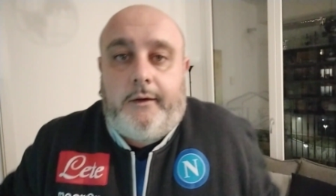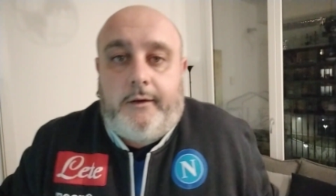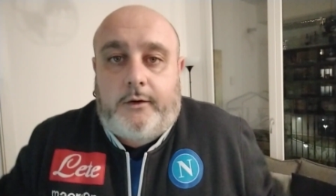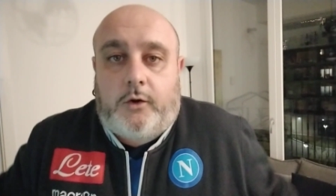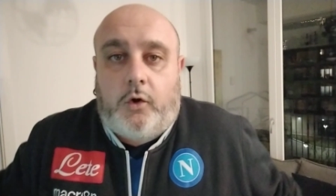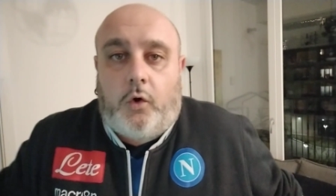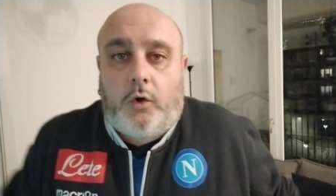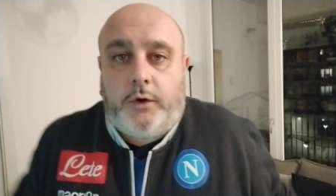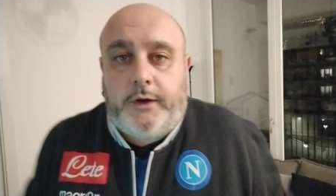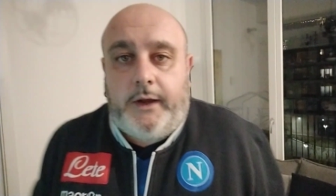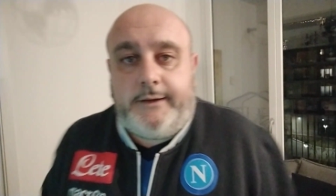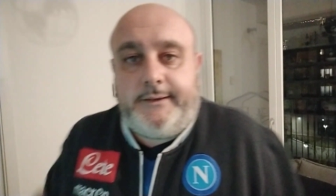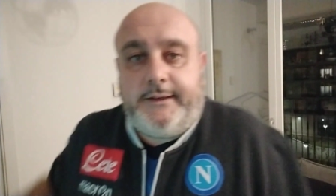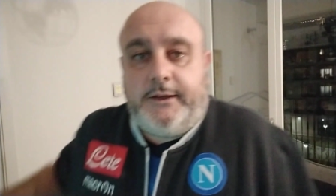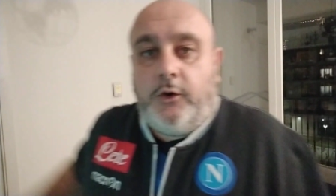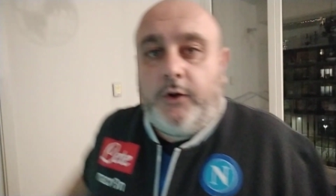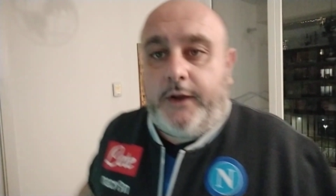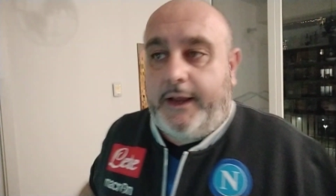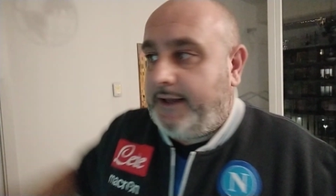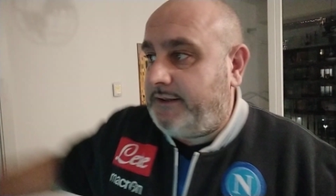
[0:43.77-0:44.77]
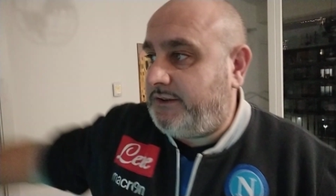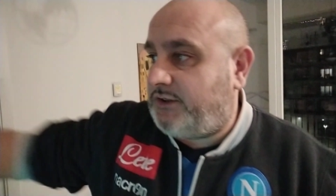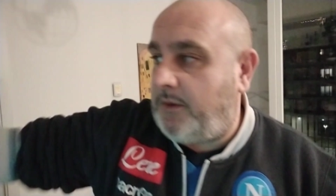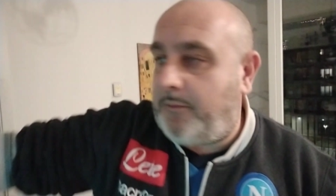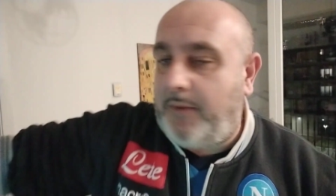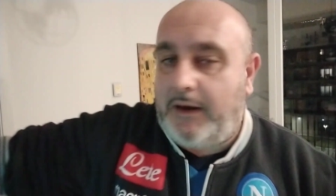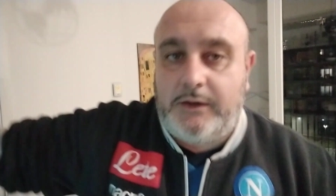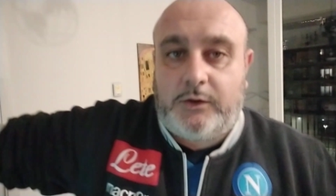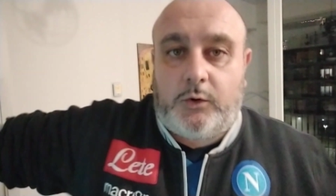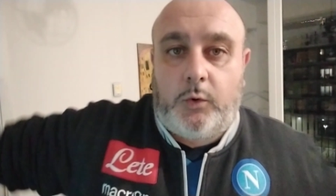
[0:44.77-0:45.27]
eh, con Di Lorenzo e
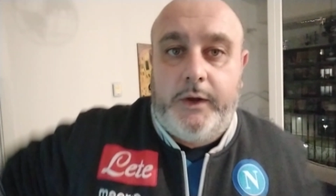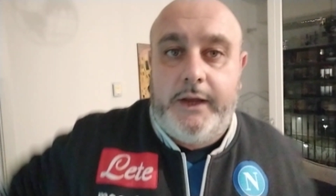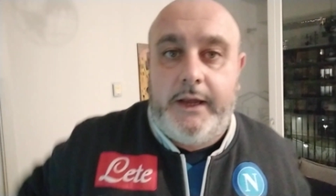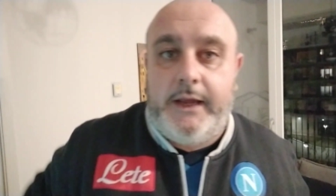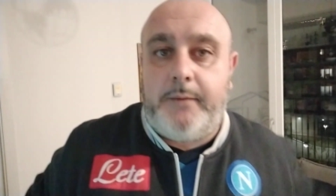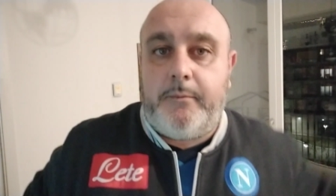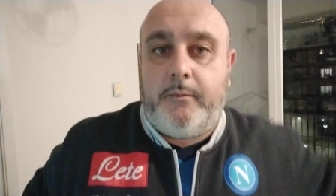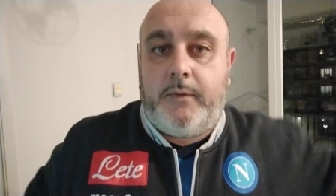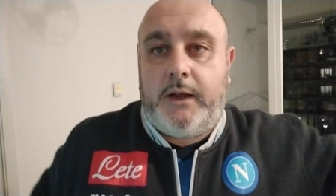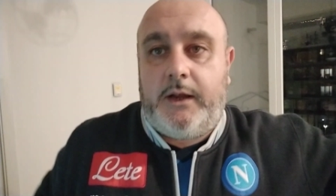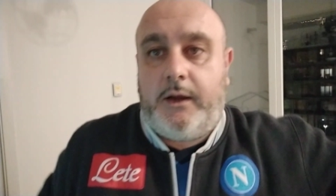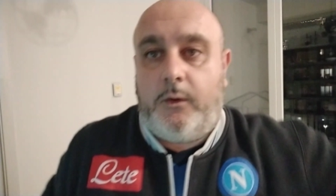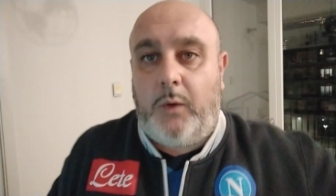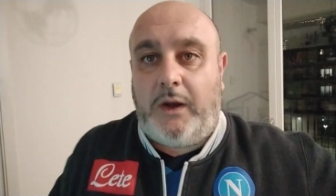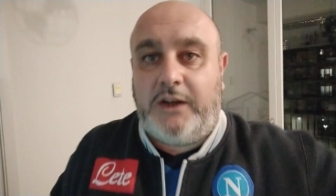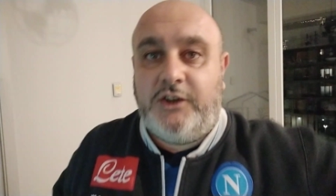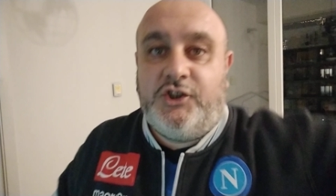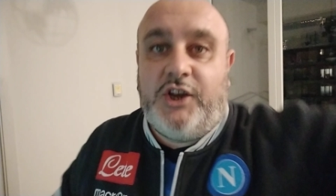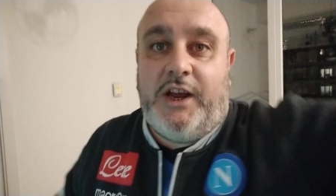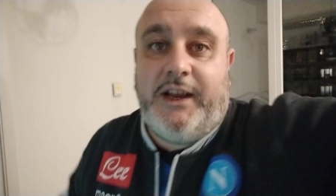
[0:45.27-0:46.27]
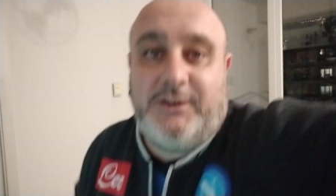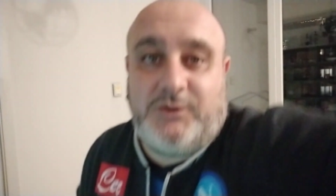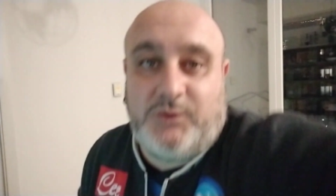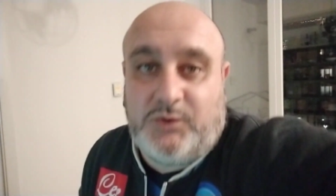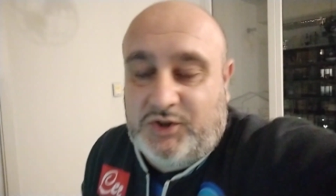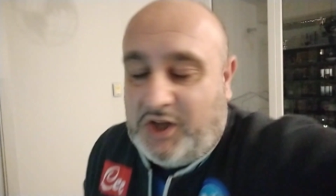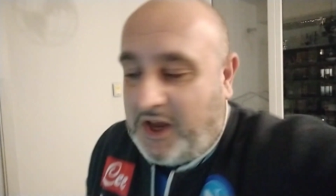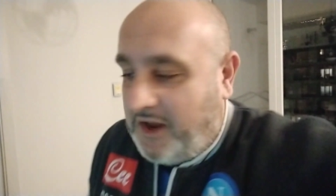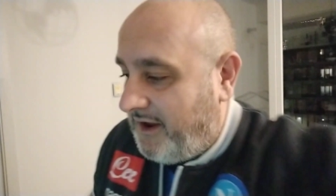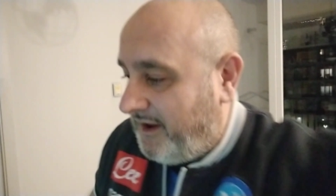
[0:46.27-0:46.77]
Malquim, eh, Juan
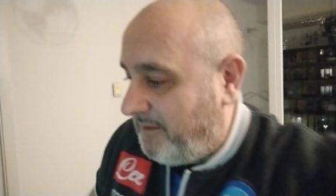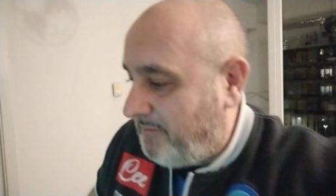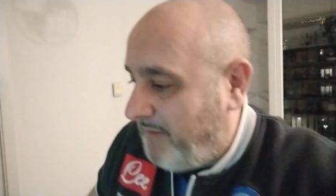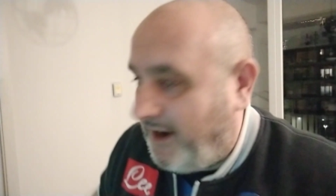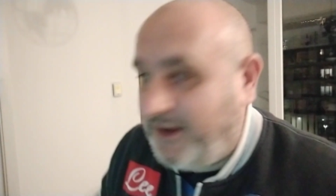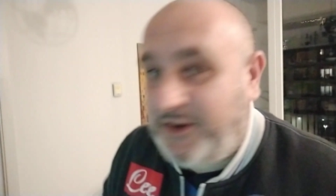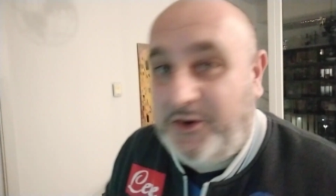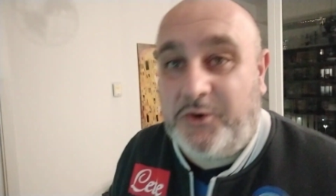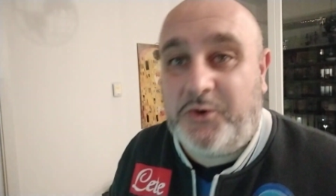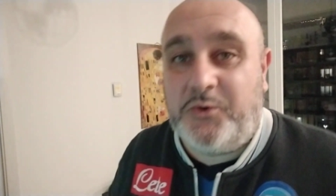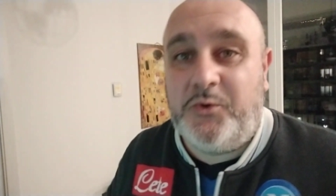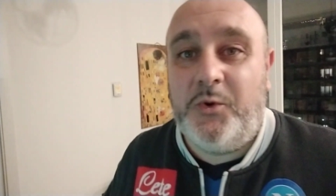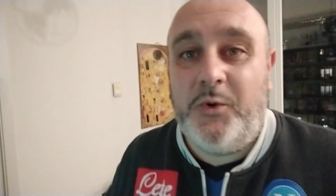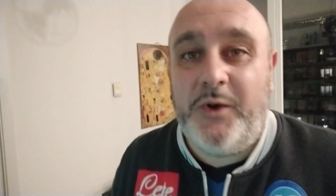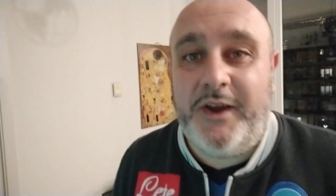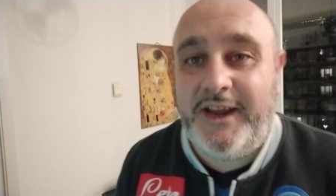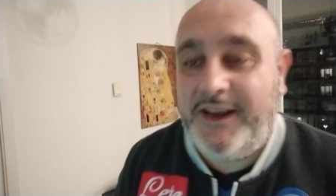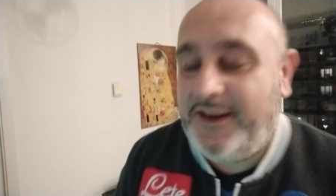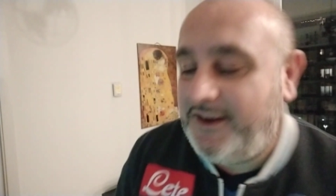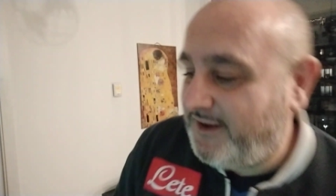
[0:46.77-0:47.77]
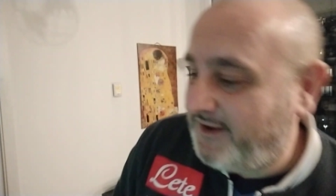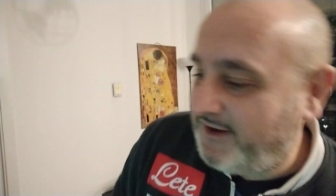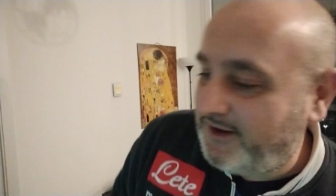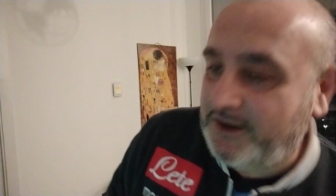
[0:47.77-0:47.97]
Jesus e Mario Rui.